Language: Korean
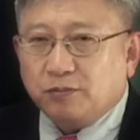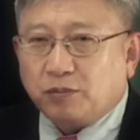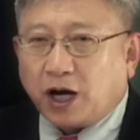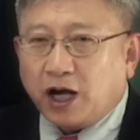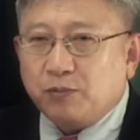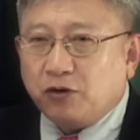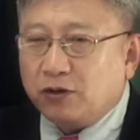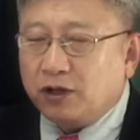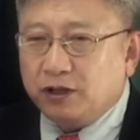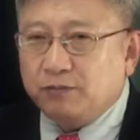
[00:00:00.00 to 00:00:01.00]

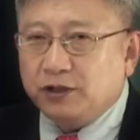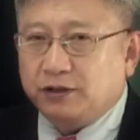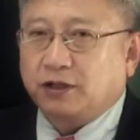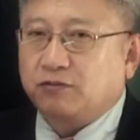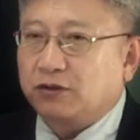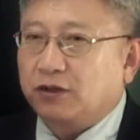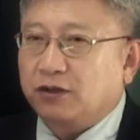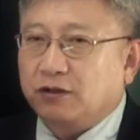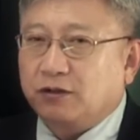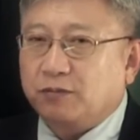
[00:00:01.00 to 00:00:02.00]
바이폴라 림 리드라고 불러요.
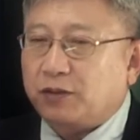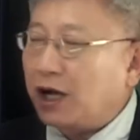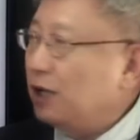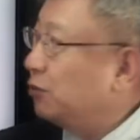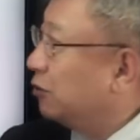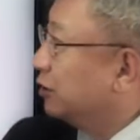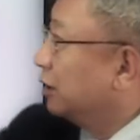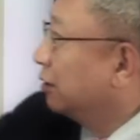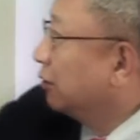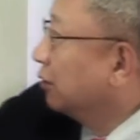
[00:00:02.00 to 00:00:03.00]

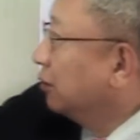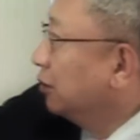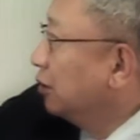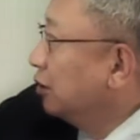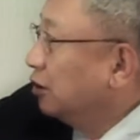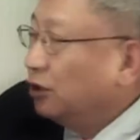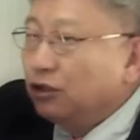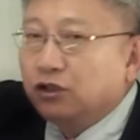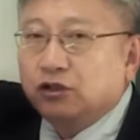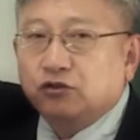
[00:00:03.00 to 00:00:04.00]
바이폴이라는 거는
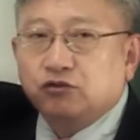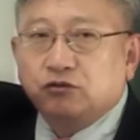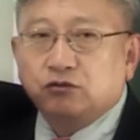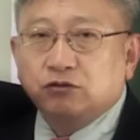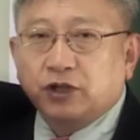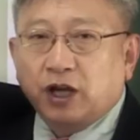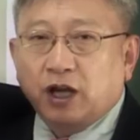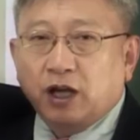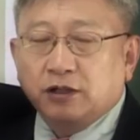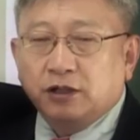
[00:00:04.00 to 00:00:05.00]

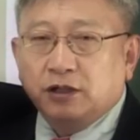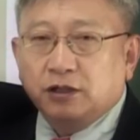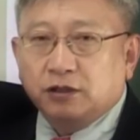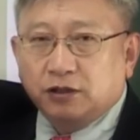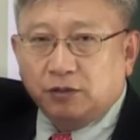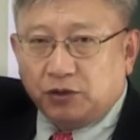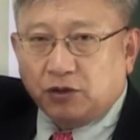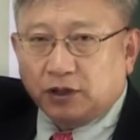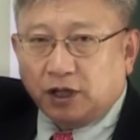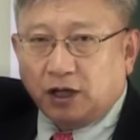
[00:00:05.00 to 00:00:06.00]
2개의 극이
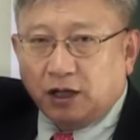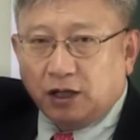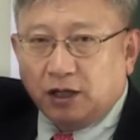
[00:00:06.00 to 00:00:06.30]
필요하다.